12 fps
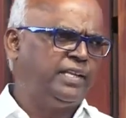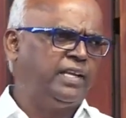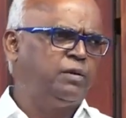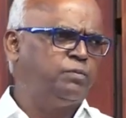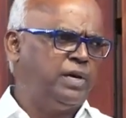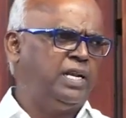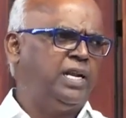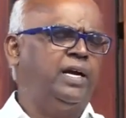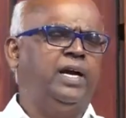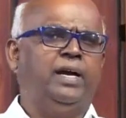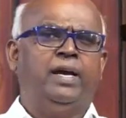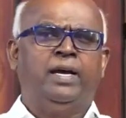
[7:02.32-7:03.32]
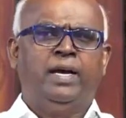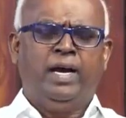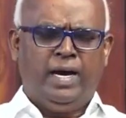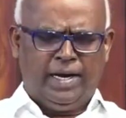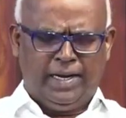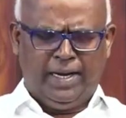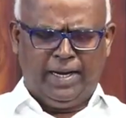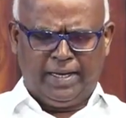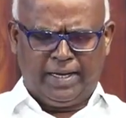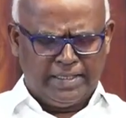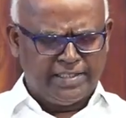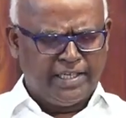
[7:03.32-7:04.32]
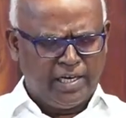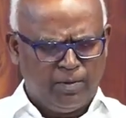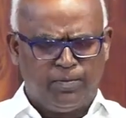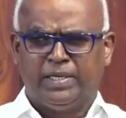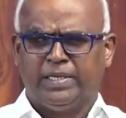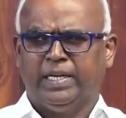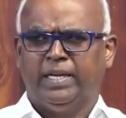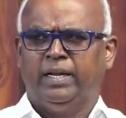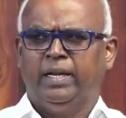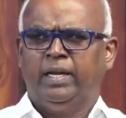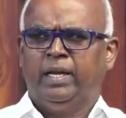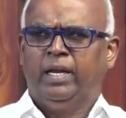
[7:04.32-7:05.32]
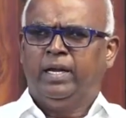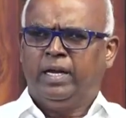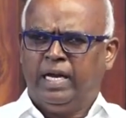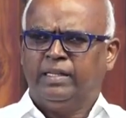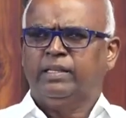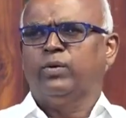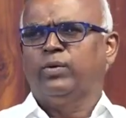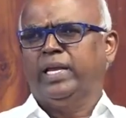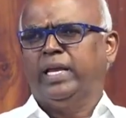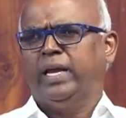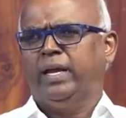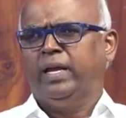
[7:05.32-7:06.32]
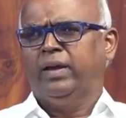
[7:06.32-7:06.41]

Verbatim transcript: அறிவித்ததன் பலனாக அநேகர் ரட்சிக்கப்பட்டு கத்தருடைய